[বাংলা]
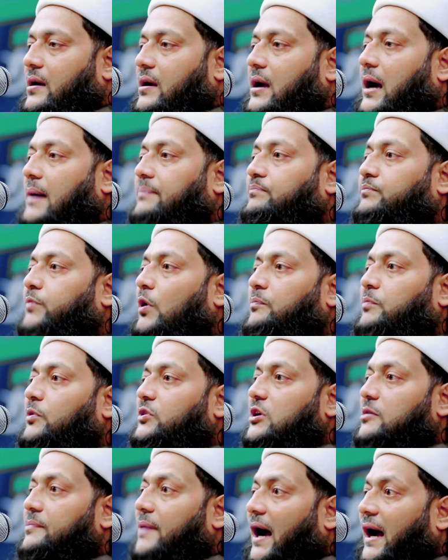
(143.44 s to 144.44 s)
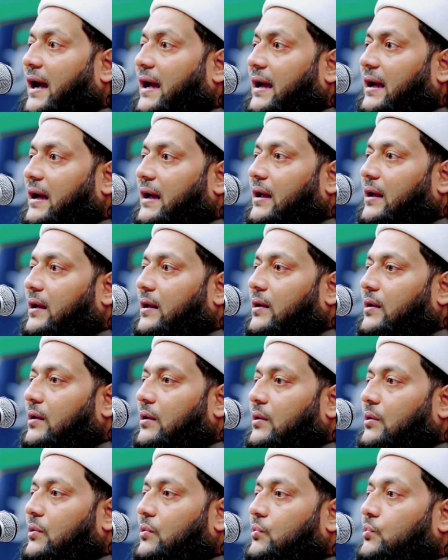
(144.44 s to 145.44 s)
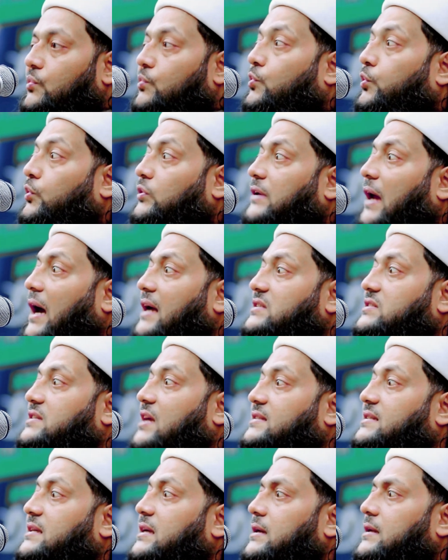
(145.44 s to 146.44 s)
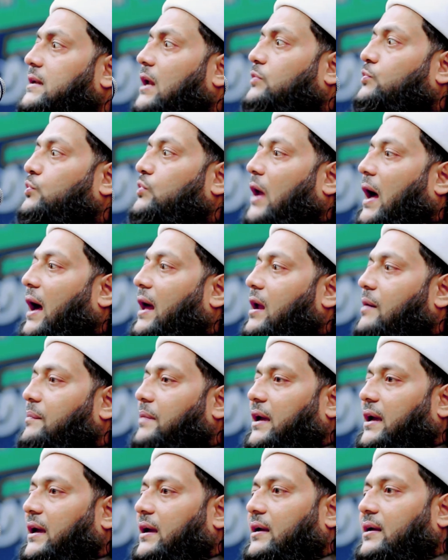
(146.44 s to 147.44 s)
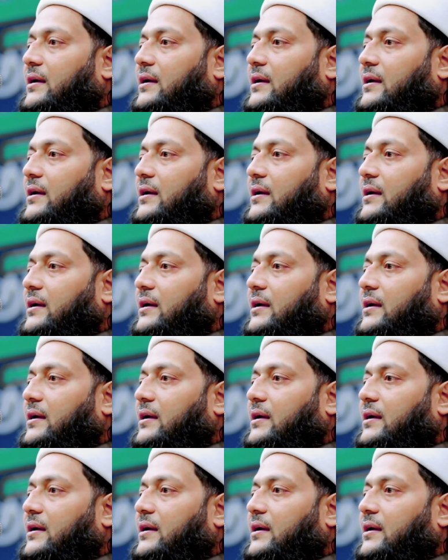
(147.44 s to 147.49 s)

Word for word: কাব্য প্রতিভায় গোটা জাজিরাতুল আরবে